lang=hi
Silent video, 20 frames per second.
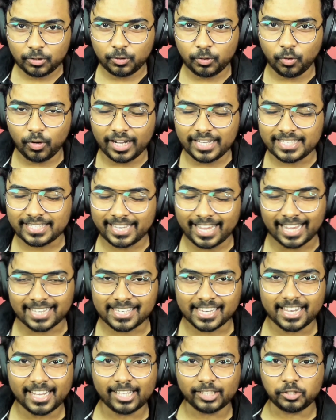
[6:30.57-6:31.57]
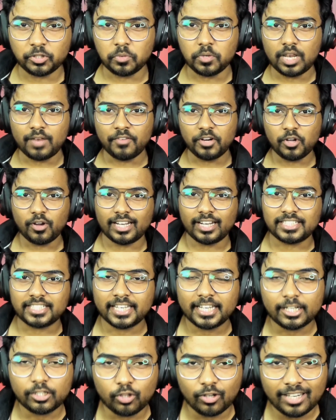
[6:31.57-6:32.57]
तो गाइस कैसा लगा चुल वाले वीडियो अगर अच्छा
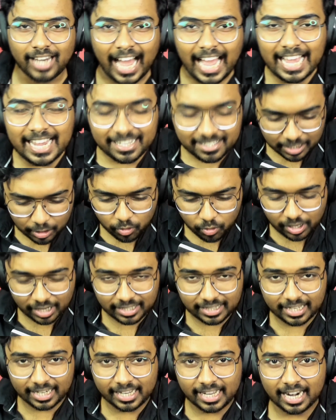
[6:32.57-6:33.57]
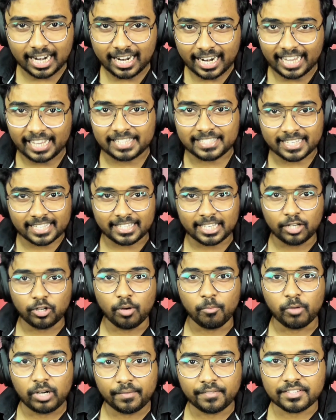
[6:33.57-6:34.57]
लगे तो लाइक जरूर कर देना यार लाइक से दिल को
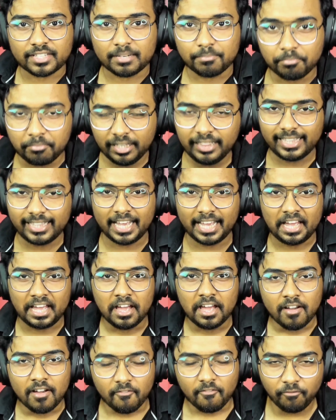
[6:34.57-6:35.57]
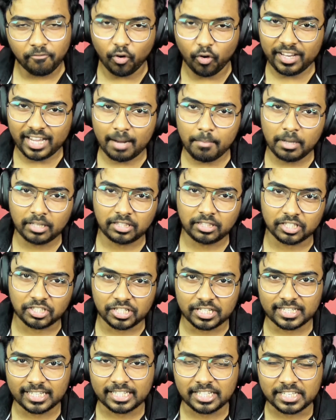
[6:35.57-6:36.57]
मोटिवेशन मिलता है वो एकमात्र
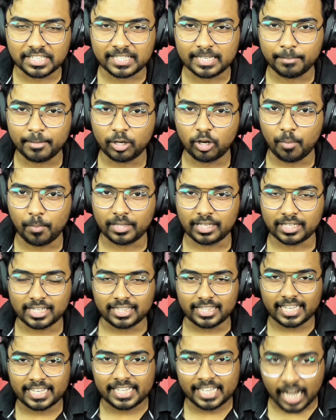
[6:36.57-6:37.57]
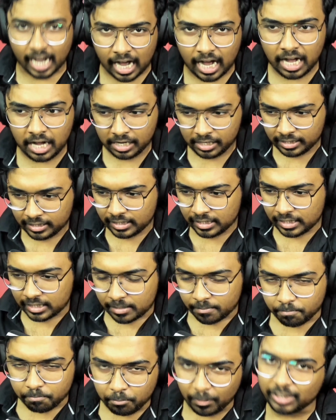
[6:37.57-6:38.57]
चीज है जिससे मेरे को पता चलता है कि हाँ
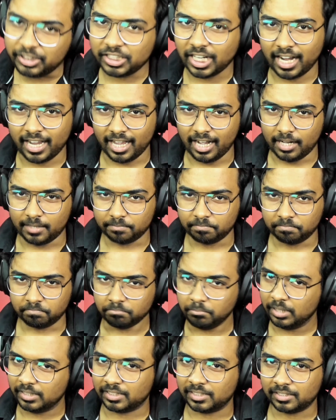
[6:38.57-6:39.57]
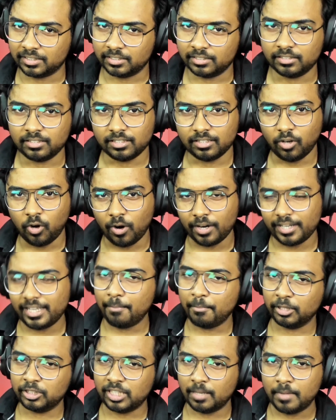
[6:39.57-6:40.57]
मजा आया बस और ये
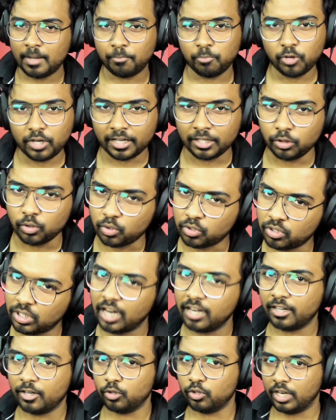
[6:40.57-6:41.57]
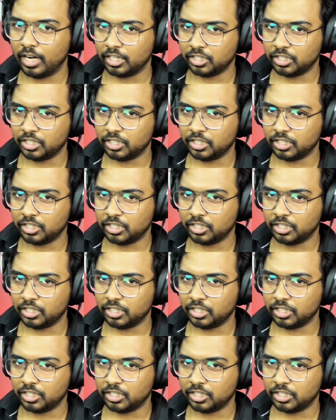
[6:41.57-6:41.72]
मजा मैं पूरे हिंदुस्तान को देना